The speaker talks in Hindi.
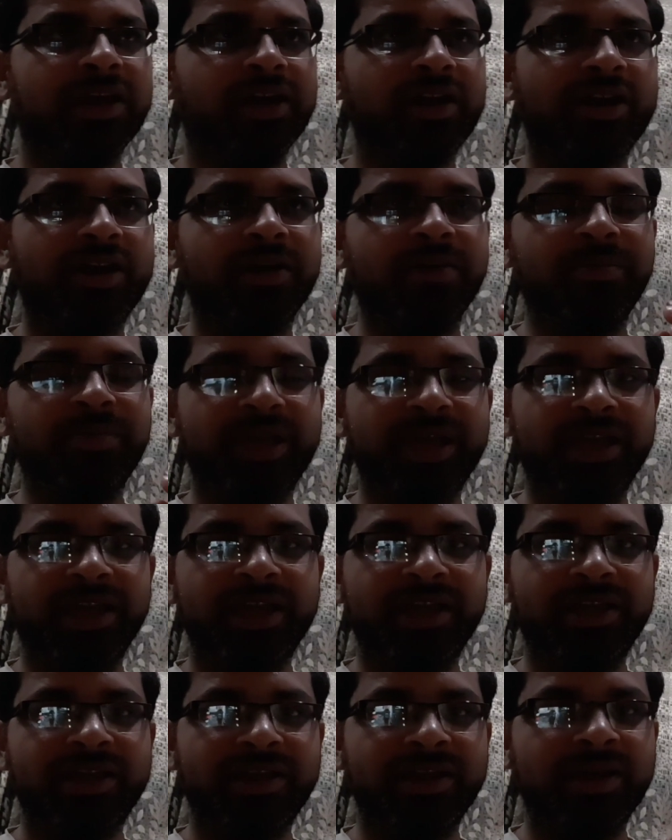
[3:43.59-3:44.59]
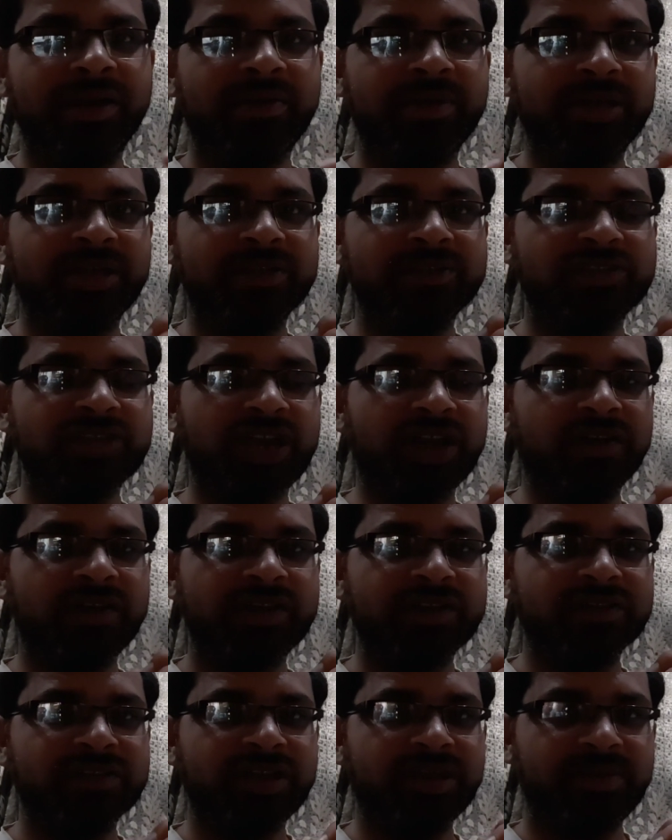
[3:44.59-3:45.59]
आ, मैं आ, मतलब
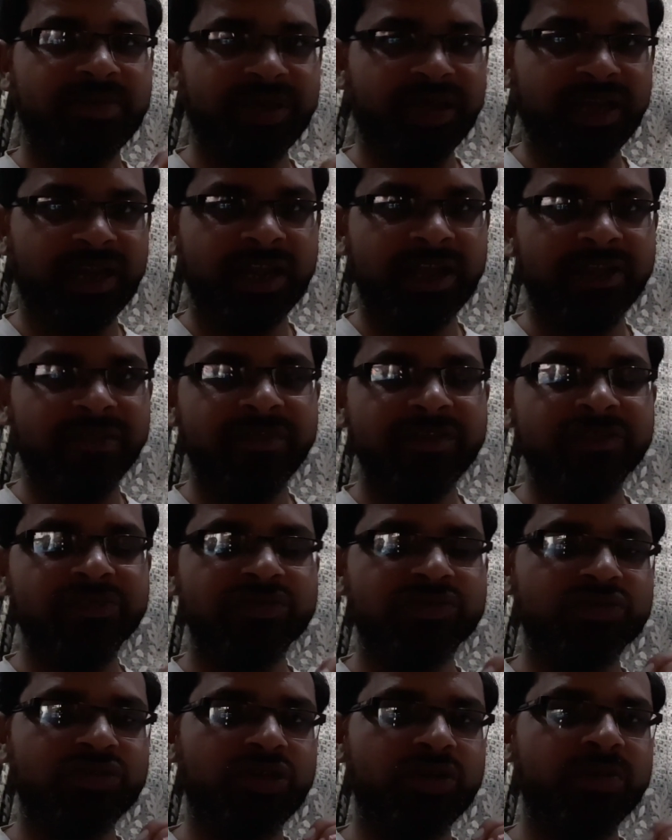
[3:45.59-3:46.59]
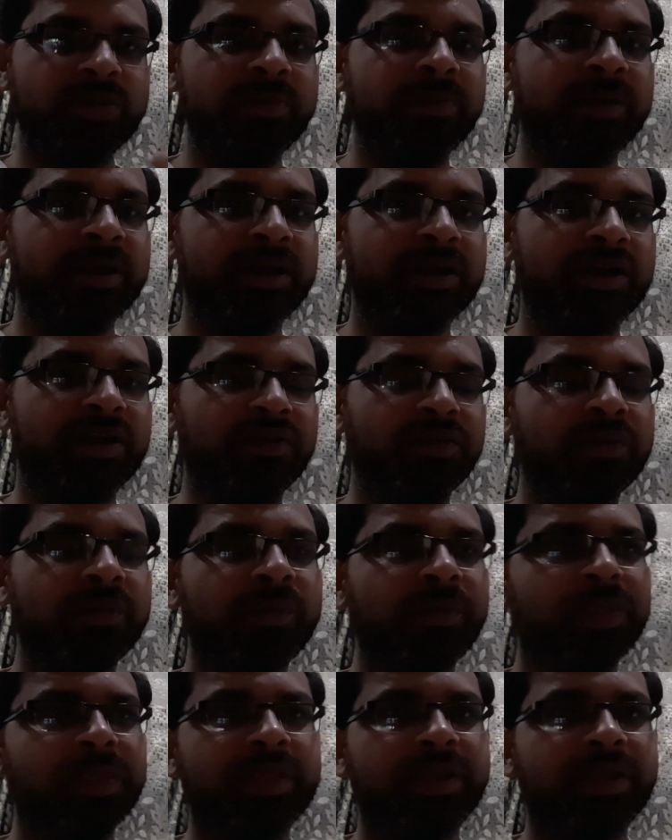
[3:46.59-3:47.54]
जावा स्क्रिप्ट है लैंग्वेज उसको अभी पढ़ रहा हूँ